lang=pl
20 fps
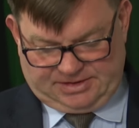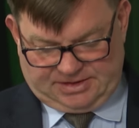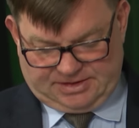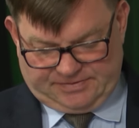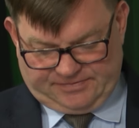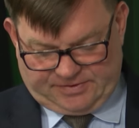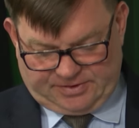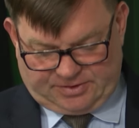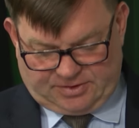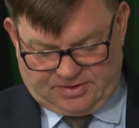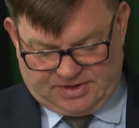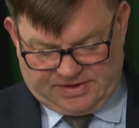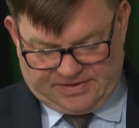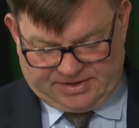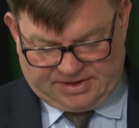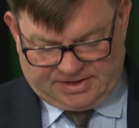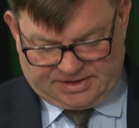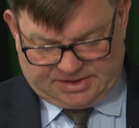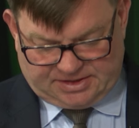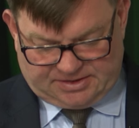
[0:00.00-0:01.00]

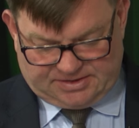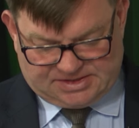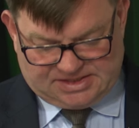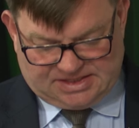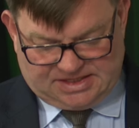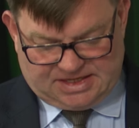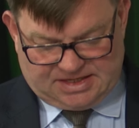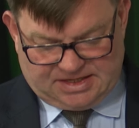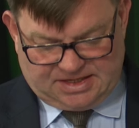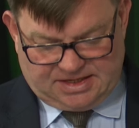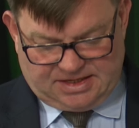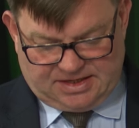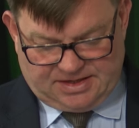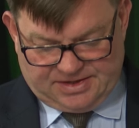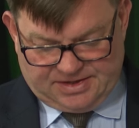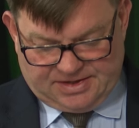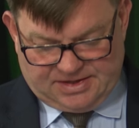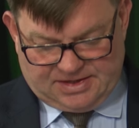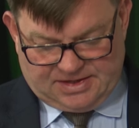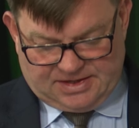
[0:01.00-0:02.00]
wykonanie tego zadania.
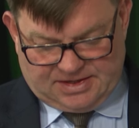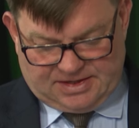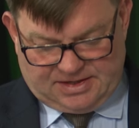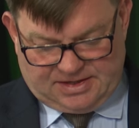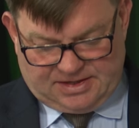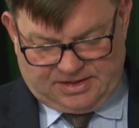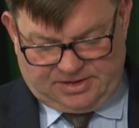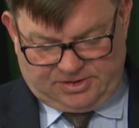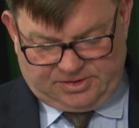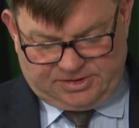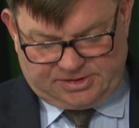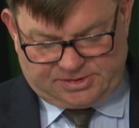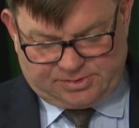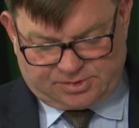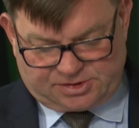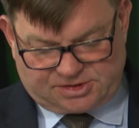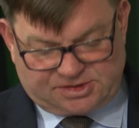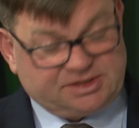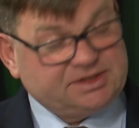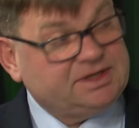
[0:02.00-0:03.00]
No i
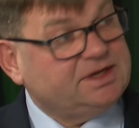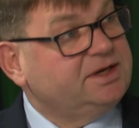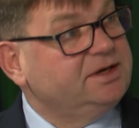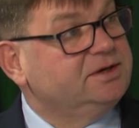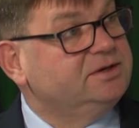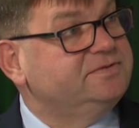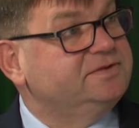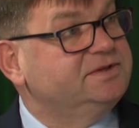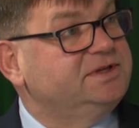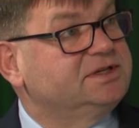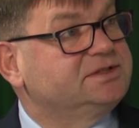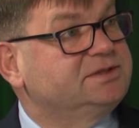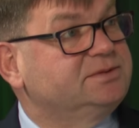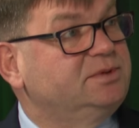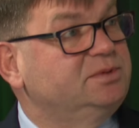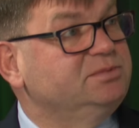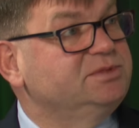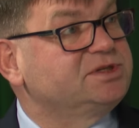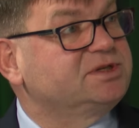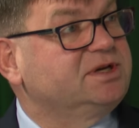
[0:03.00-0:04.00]
cóż się takiego
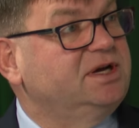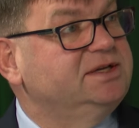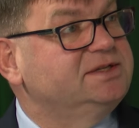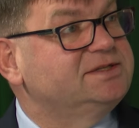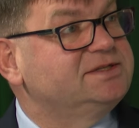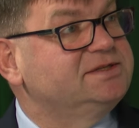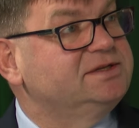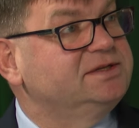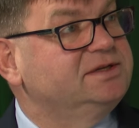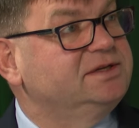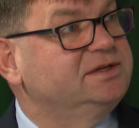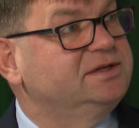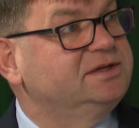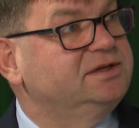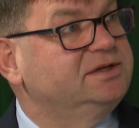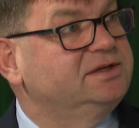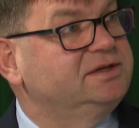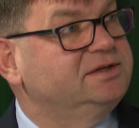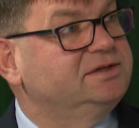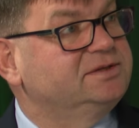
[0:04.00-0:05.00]
wydarzyło? Mieszkańcy
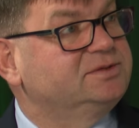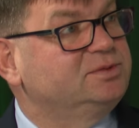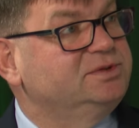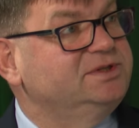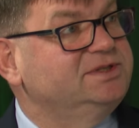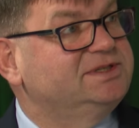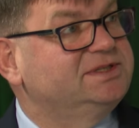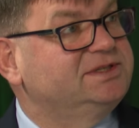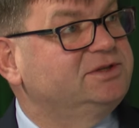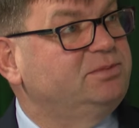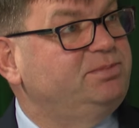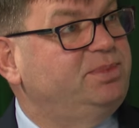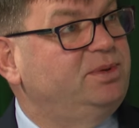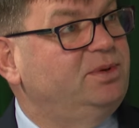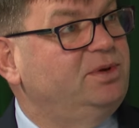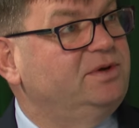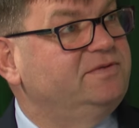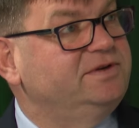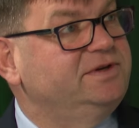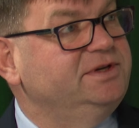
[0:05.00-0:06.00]
z ulicy
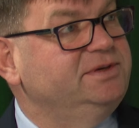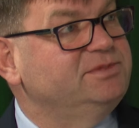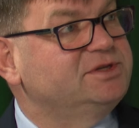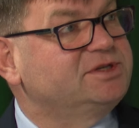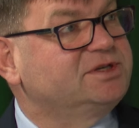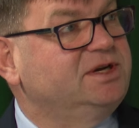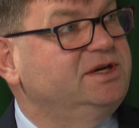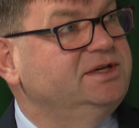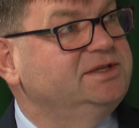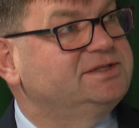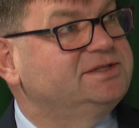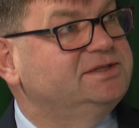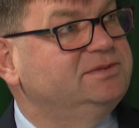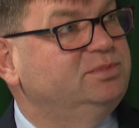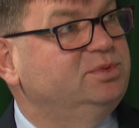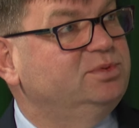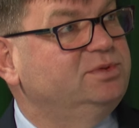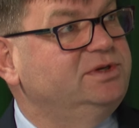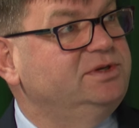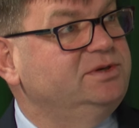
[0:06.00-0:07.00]
Topolowej, mieszkańcy
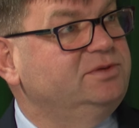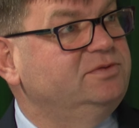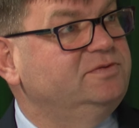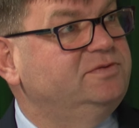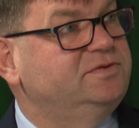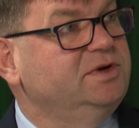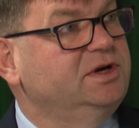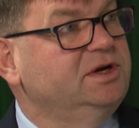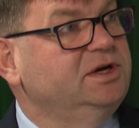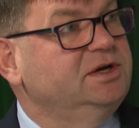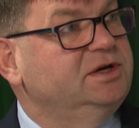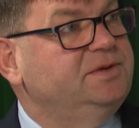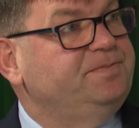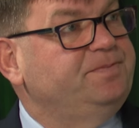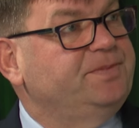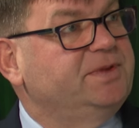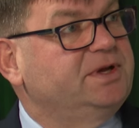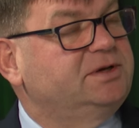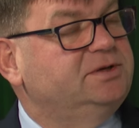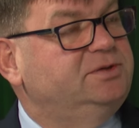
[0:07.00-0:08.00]
budynków,
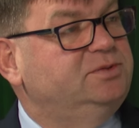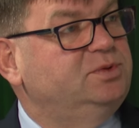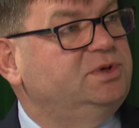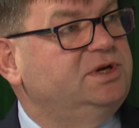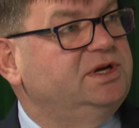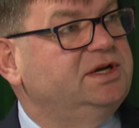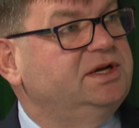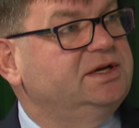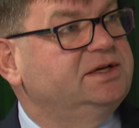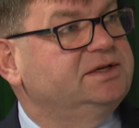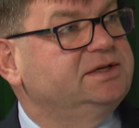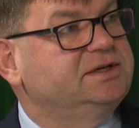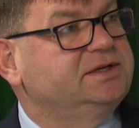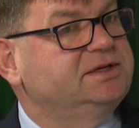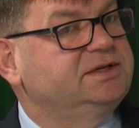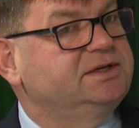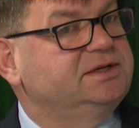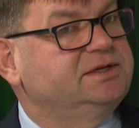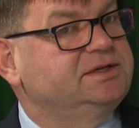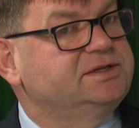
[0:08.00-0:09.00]
które
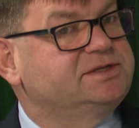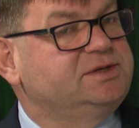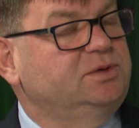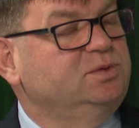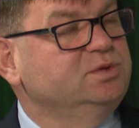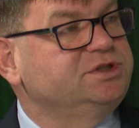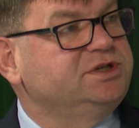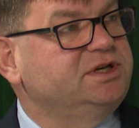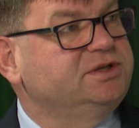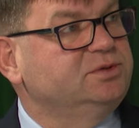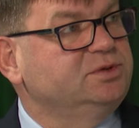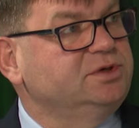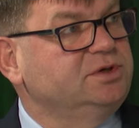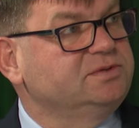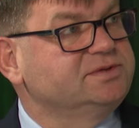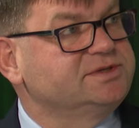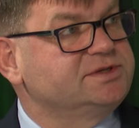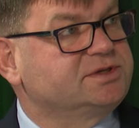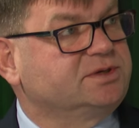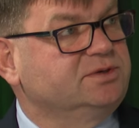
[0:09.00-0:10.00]

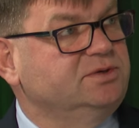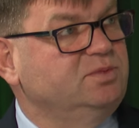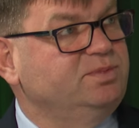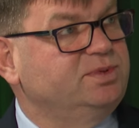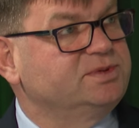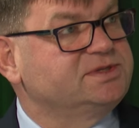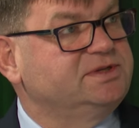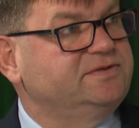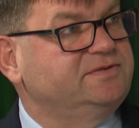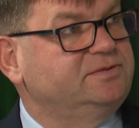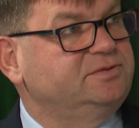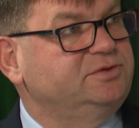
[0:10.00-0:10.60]
sąsiadują ze szkołą podstawową